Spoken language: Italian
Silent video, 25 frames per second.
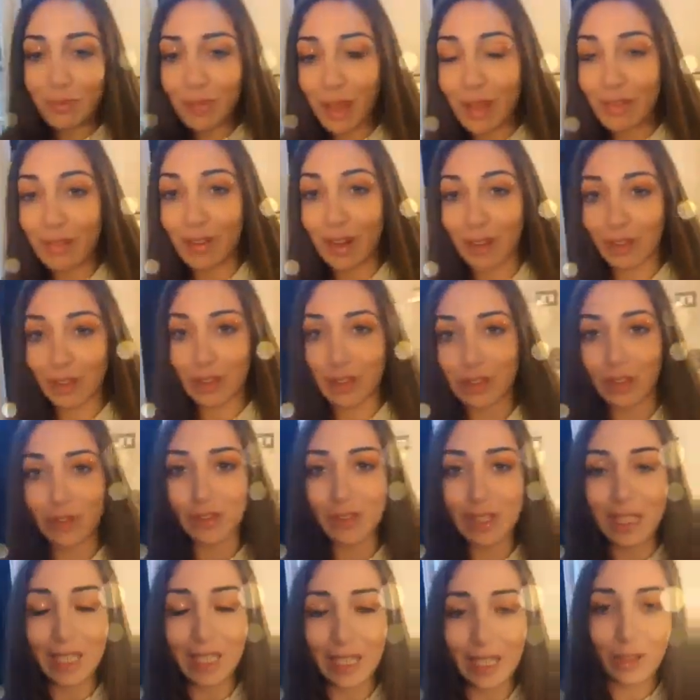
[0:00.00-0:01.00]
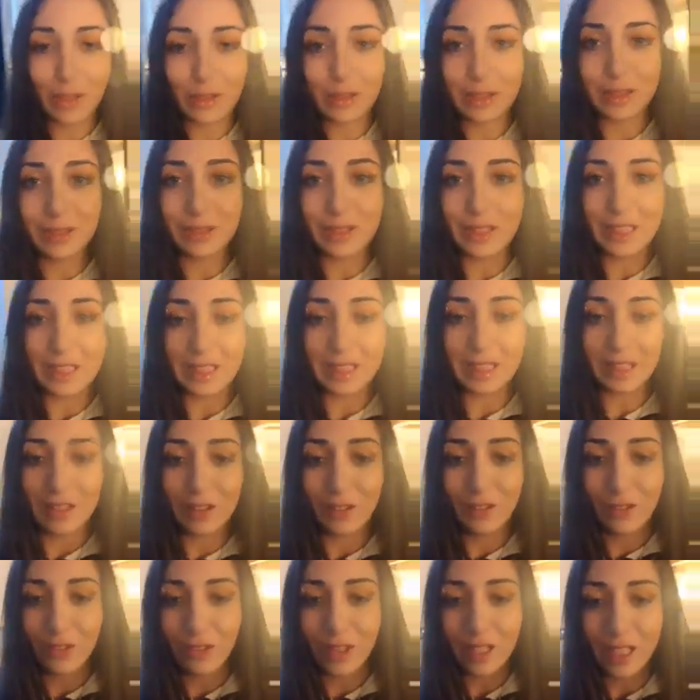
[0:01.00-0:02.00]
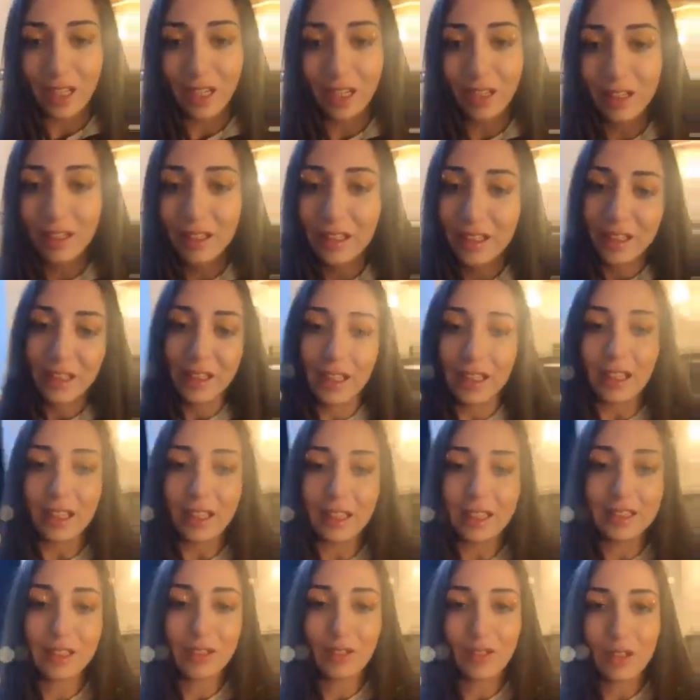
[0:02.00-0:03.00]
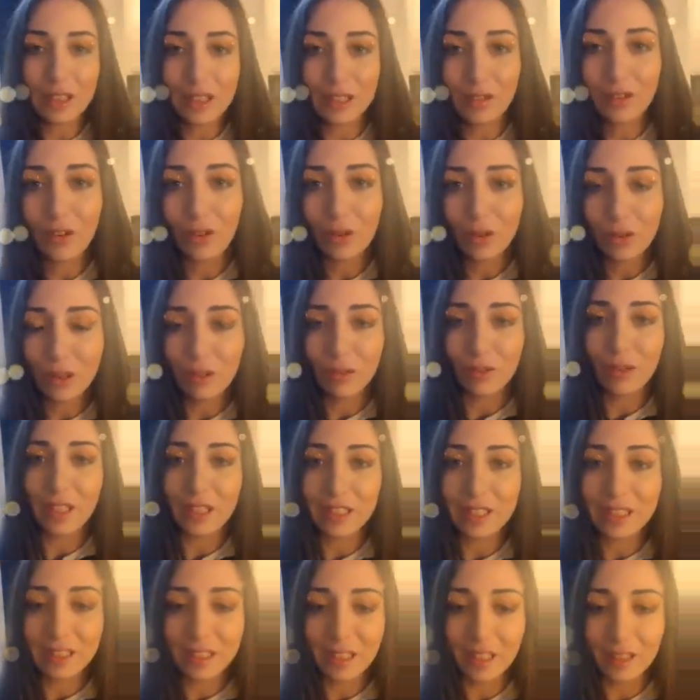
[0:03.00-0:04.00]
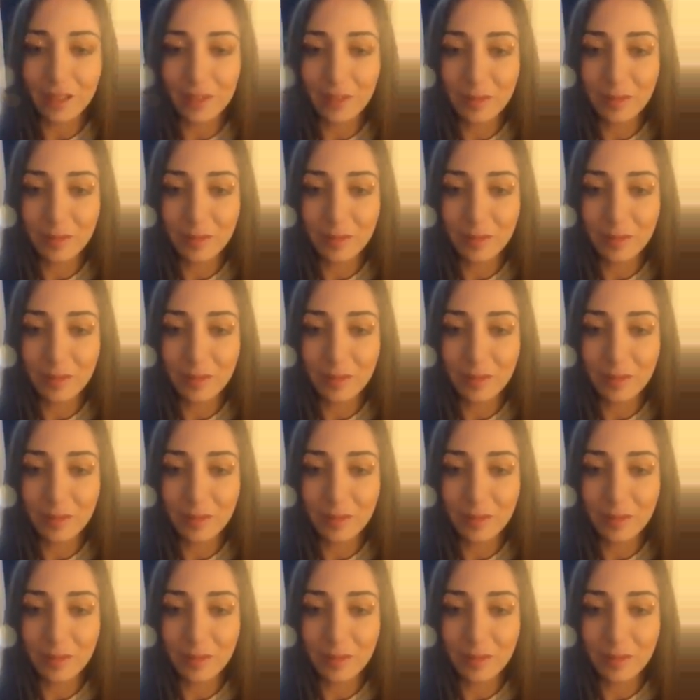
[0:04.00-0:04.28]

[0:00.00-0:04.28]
e ve la faccio vedere così vedete che figa e se volete fare una festa